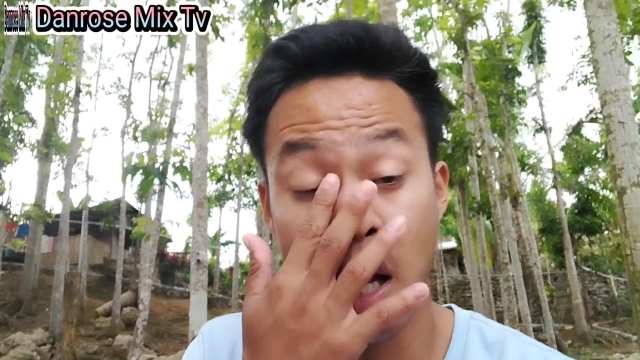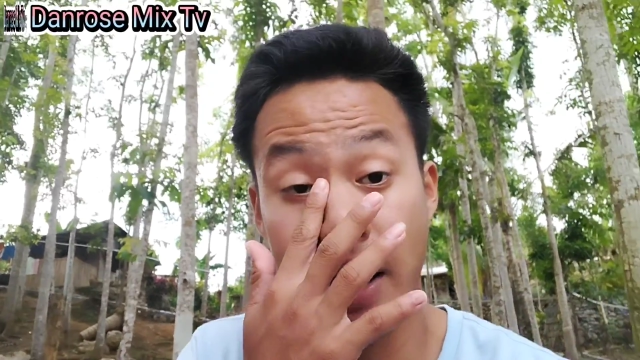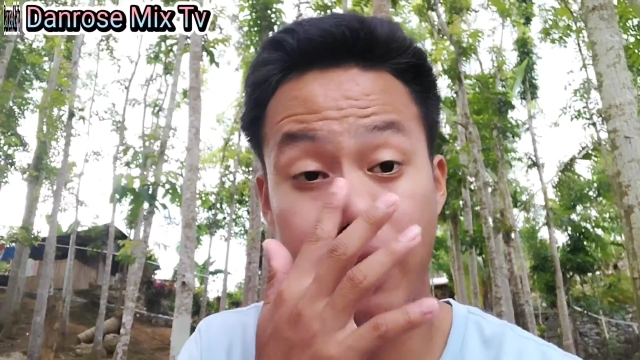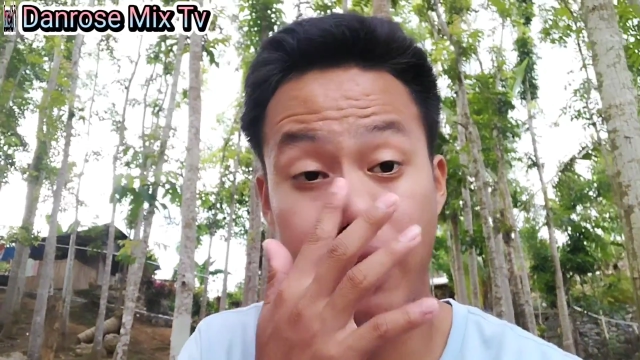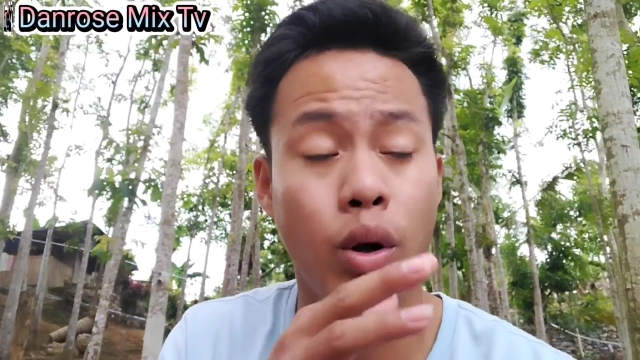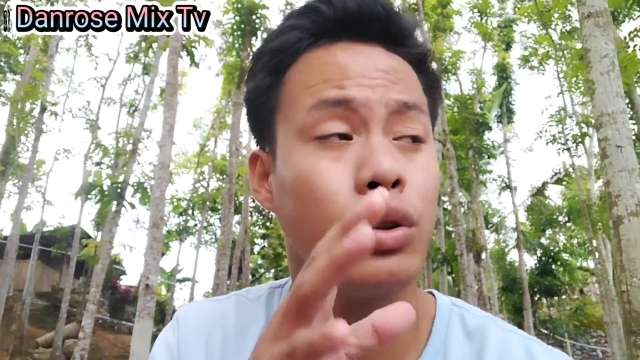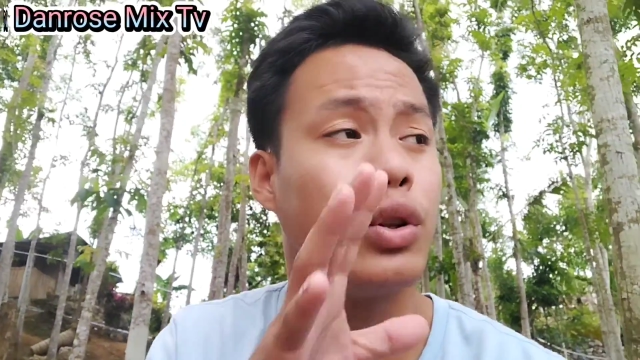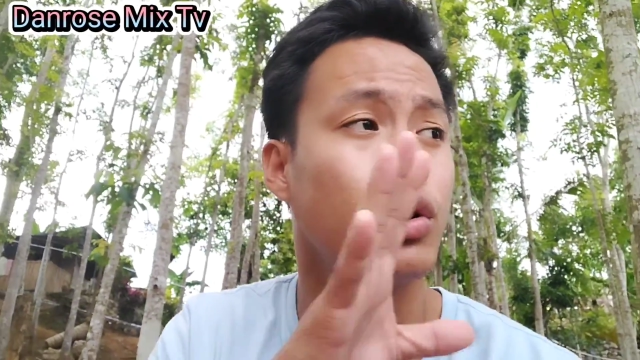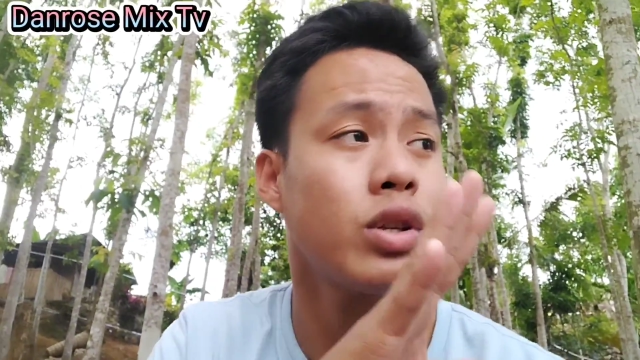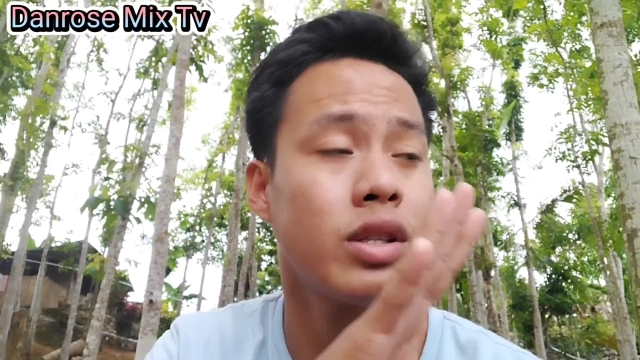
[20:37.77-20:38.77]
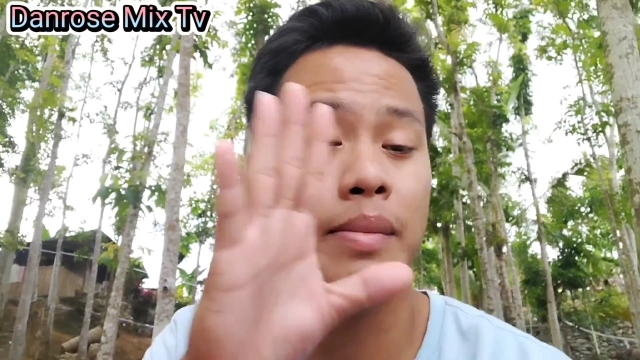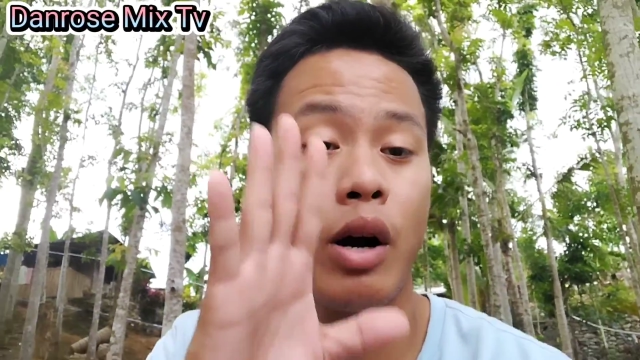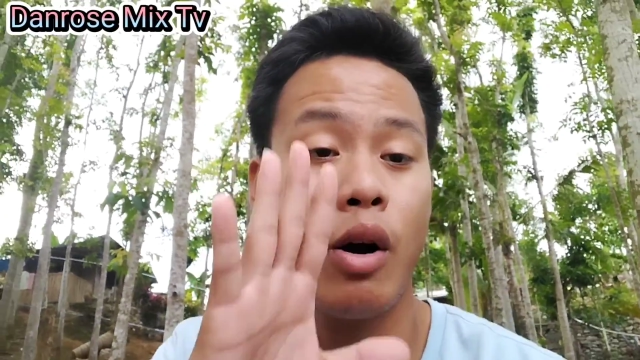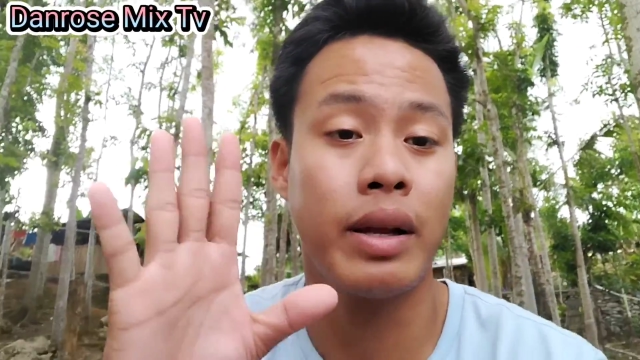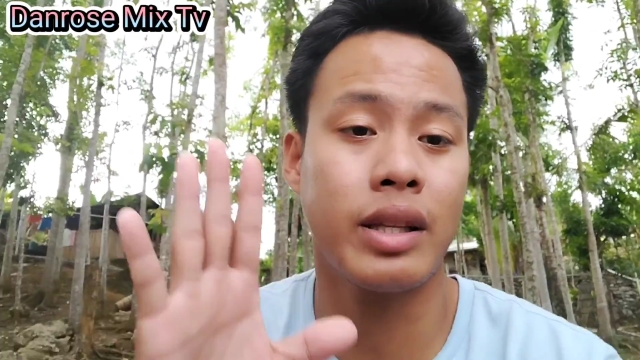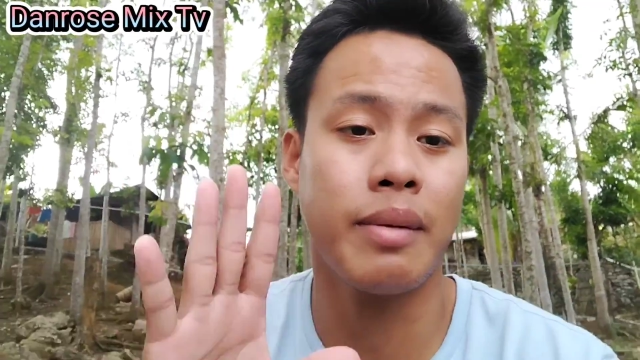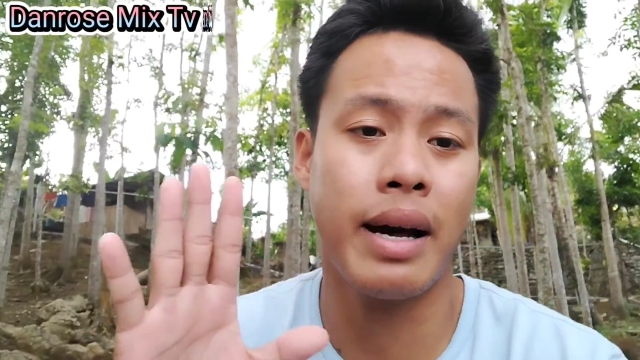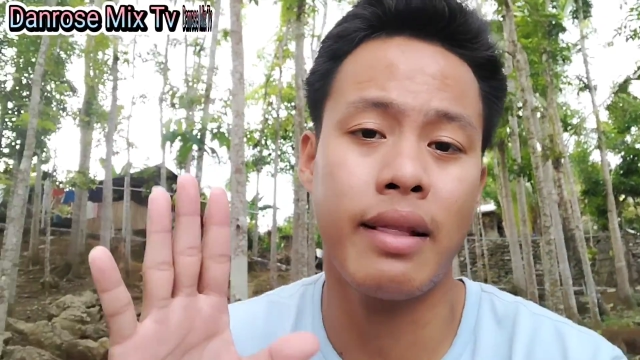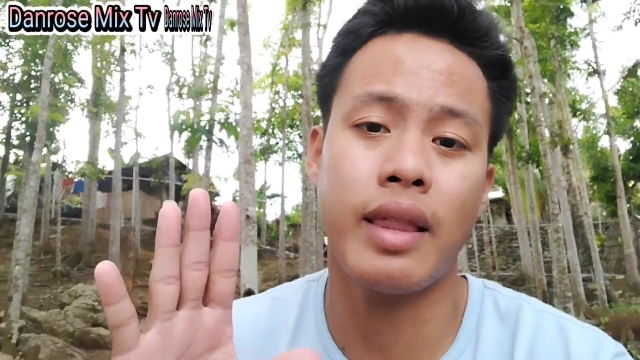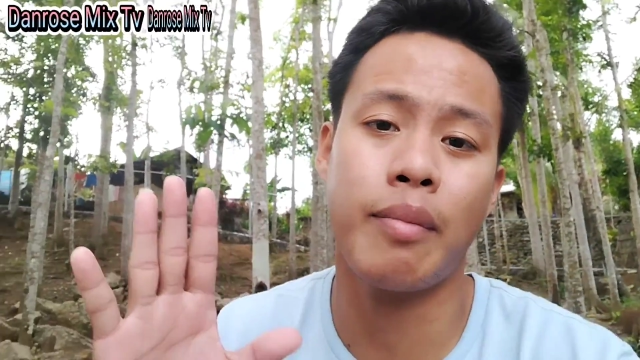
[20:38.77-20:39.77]
And then although sa, sa mga uban
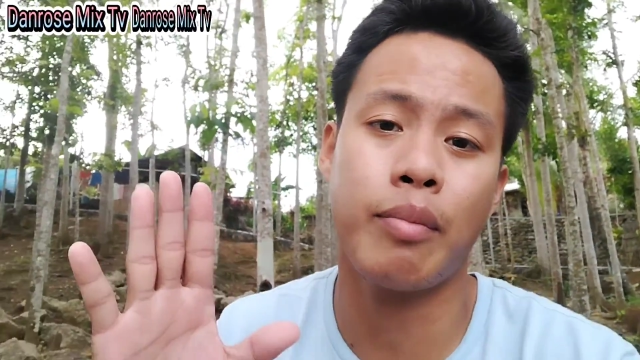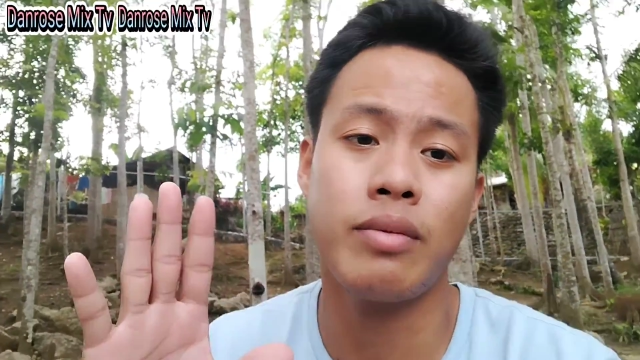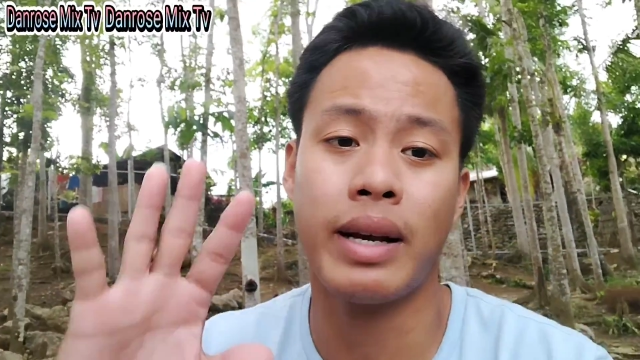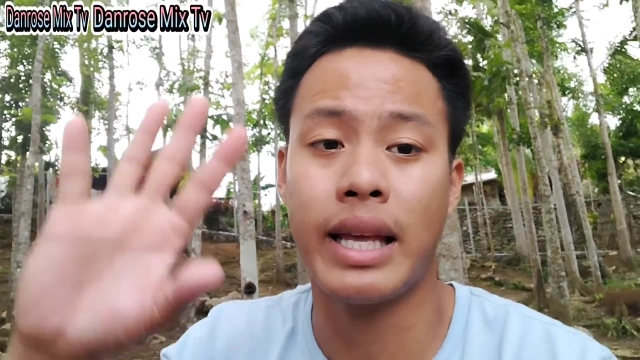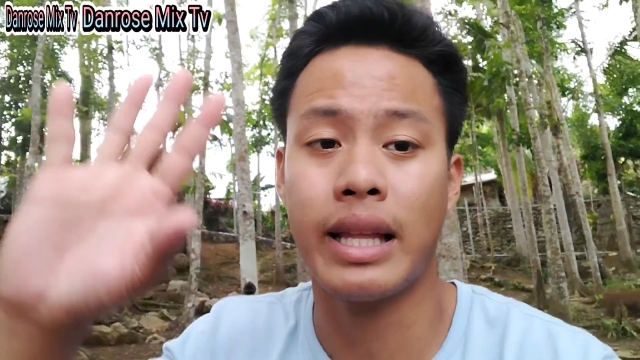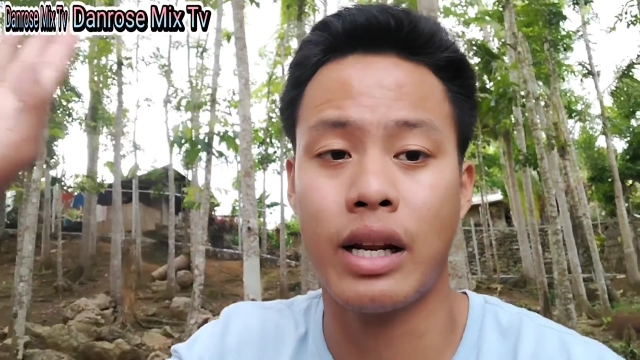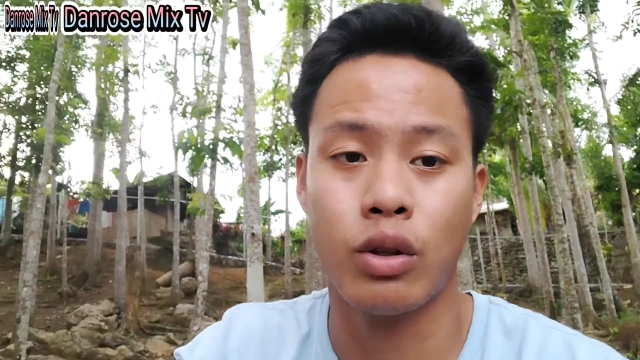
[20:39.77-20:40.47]
trabahante pod makita